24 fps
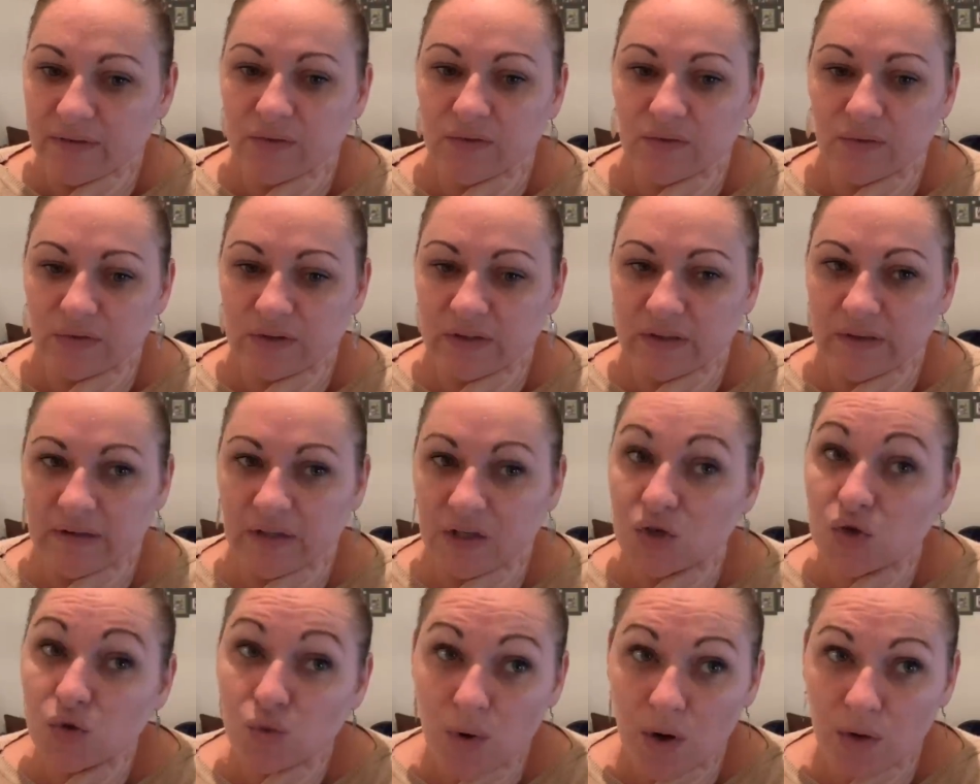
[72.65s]
C'était
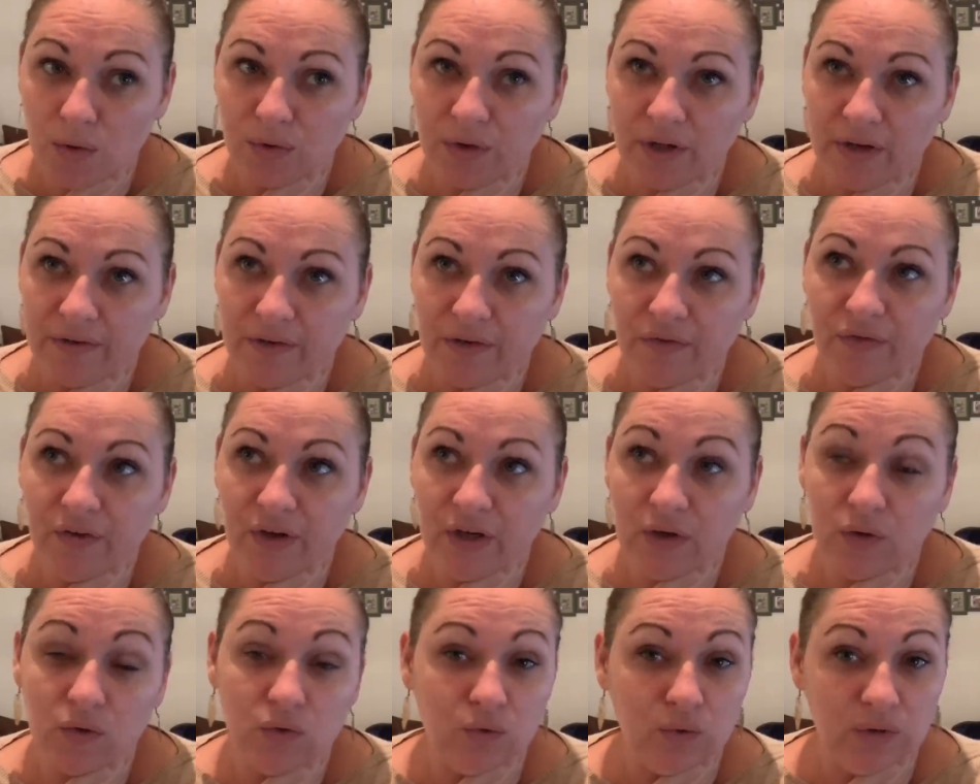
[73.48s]
un choix qu'on avait
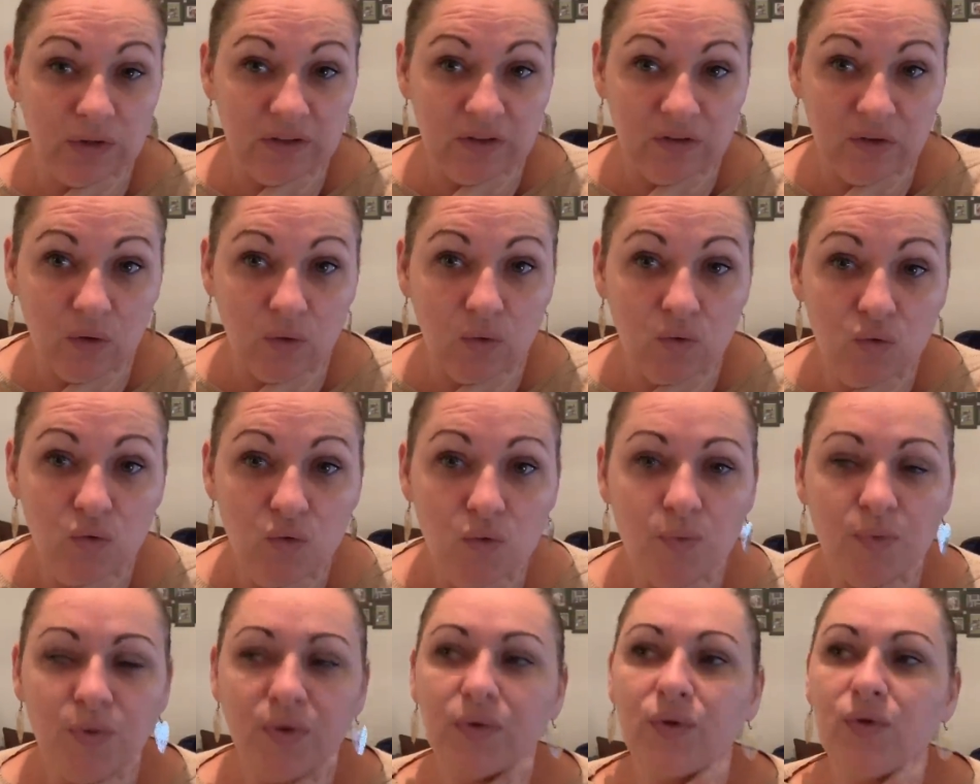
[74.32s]
fait quand on était en
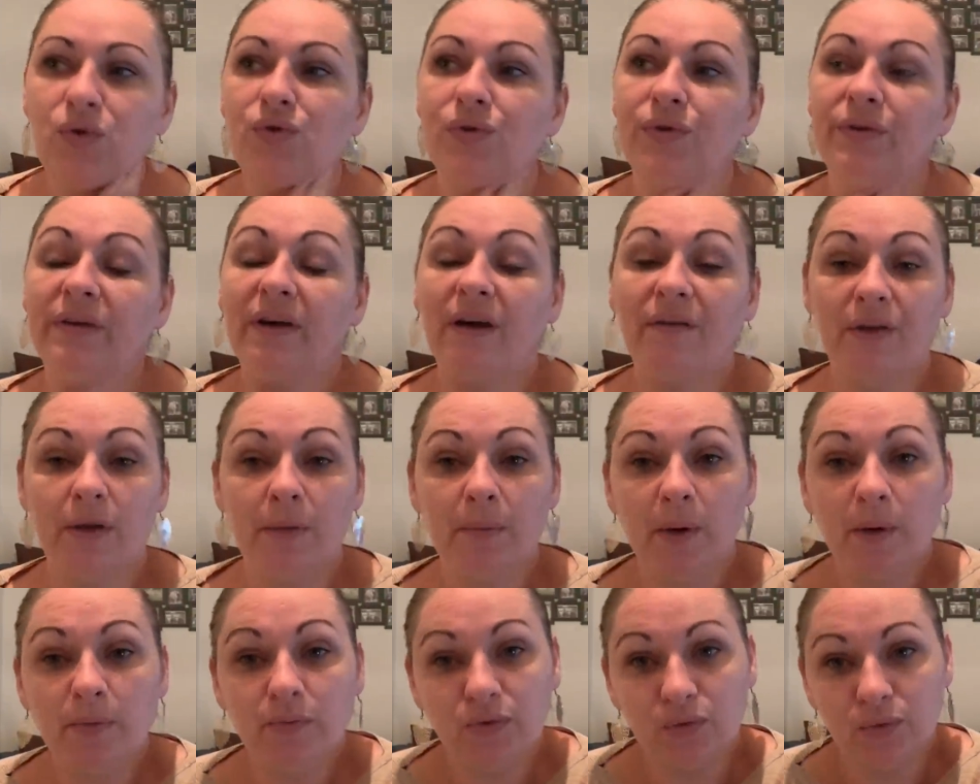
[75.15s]
couple, que je ne
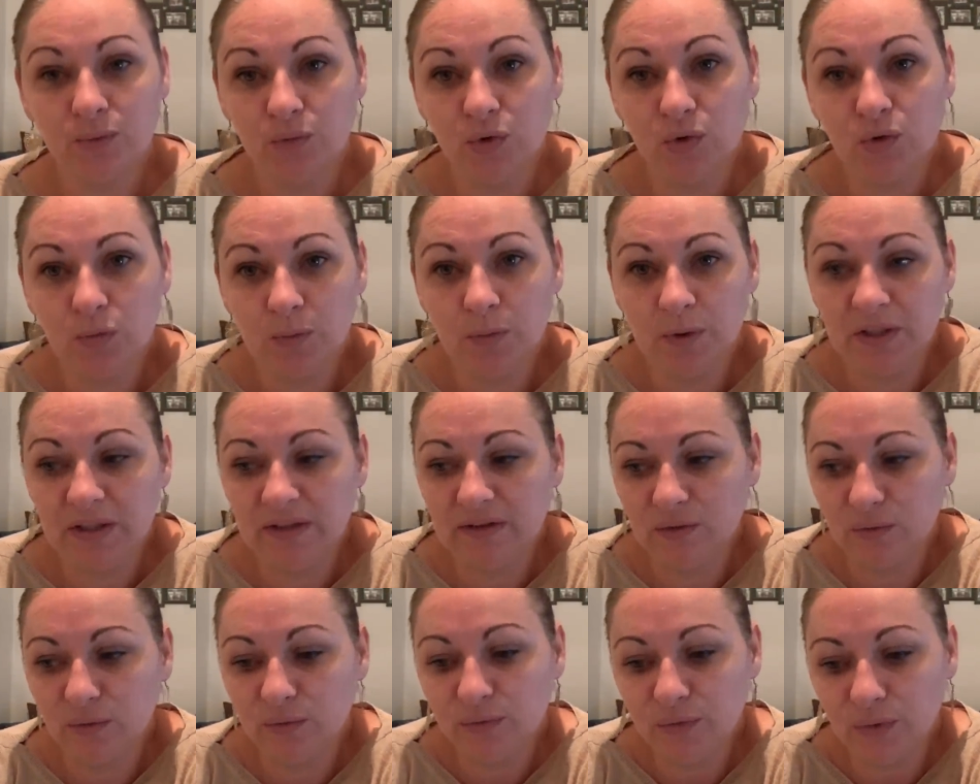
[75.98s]
travaille pas pour m'occuper
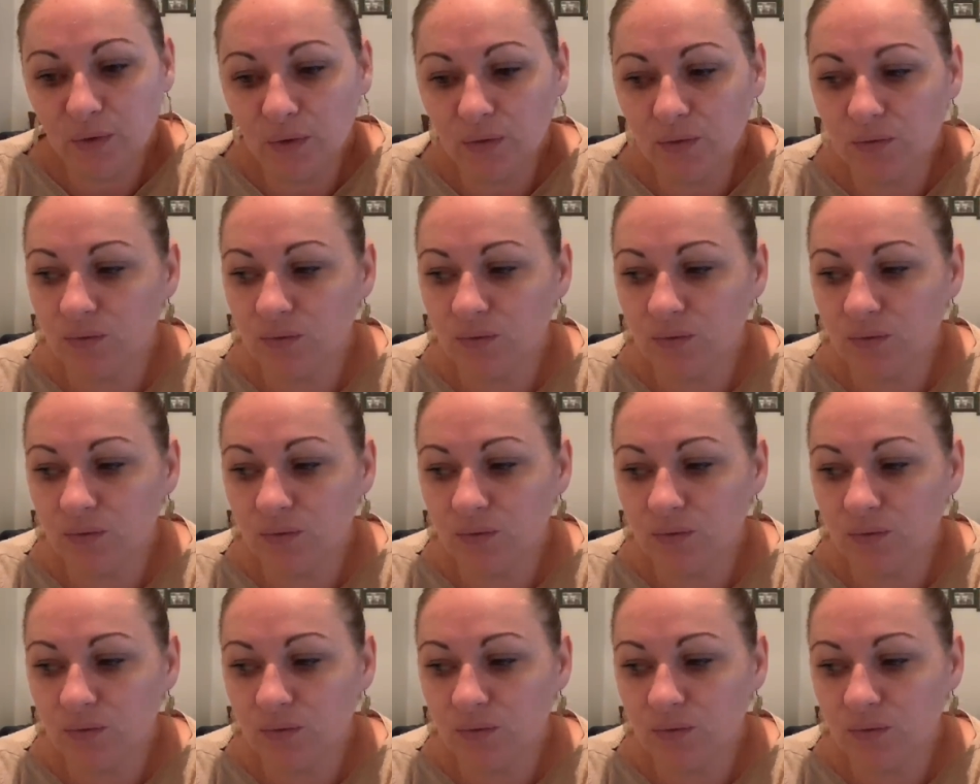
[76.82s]
des enfants.